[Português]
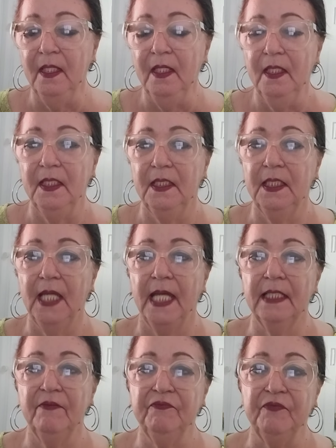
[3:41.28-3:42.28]
E
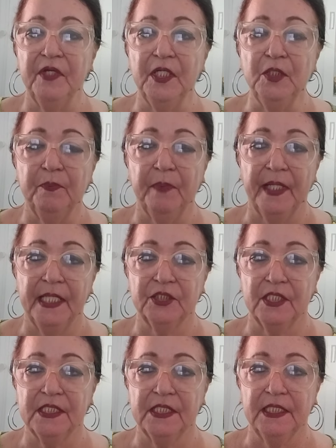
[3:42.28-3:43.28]
ela veio para esta
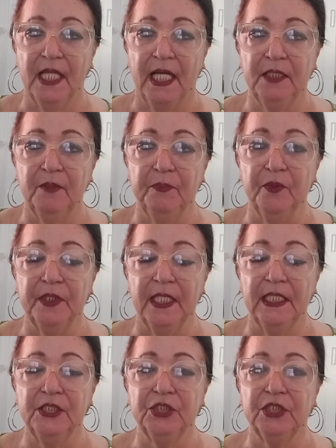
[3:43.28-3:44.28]
cidade porque ela
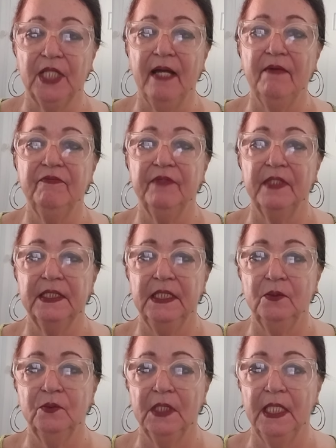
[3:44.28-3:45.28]
estava
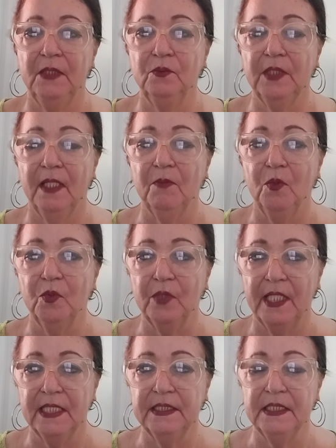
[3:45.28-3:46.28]
um, em um namoro,
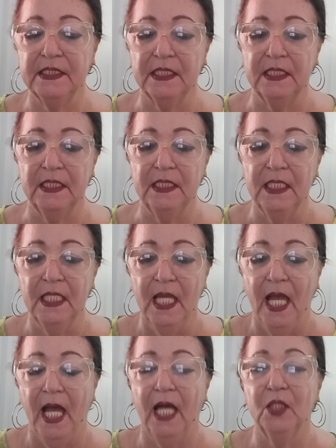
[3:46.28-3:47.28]
ela disse que
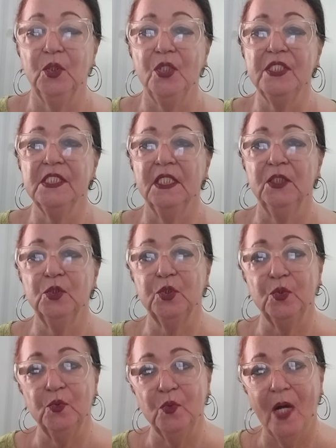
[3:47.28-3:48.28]
há dois anos,
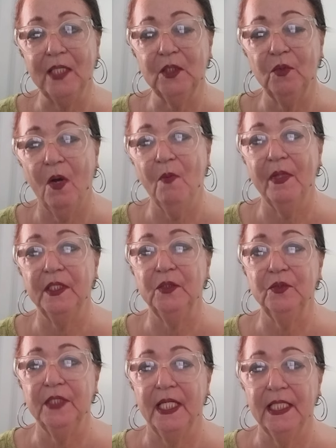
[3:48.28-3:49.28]
com o atual marido
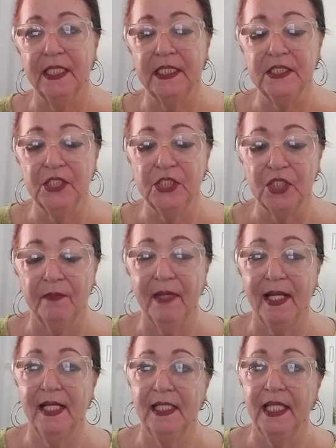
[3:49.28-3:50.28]
dela, que se chama
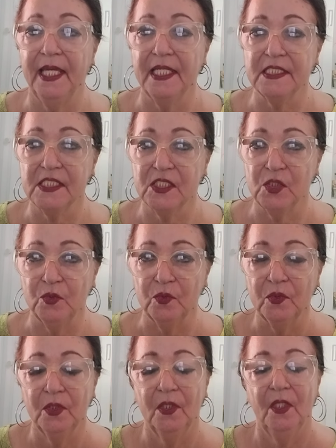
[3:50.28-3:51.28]
Glécio
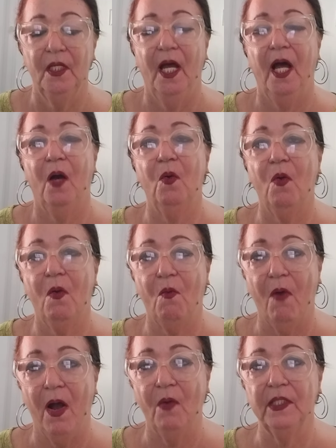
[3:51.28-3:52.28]
ao
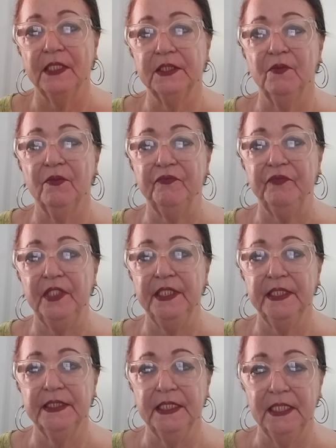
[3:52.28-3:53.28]
qual ela tem uma filhinha
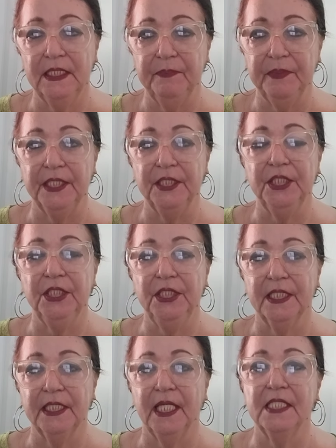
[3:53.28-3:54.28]
dele, pequenininha,
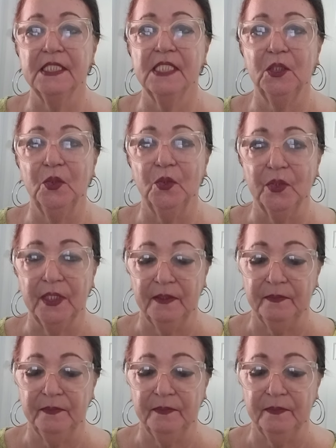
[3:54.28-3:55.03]
que é a Isadora.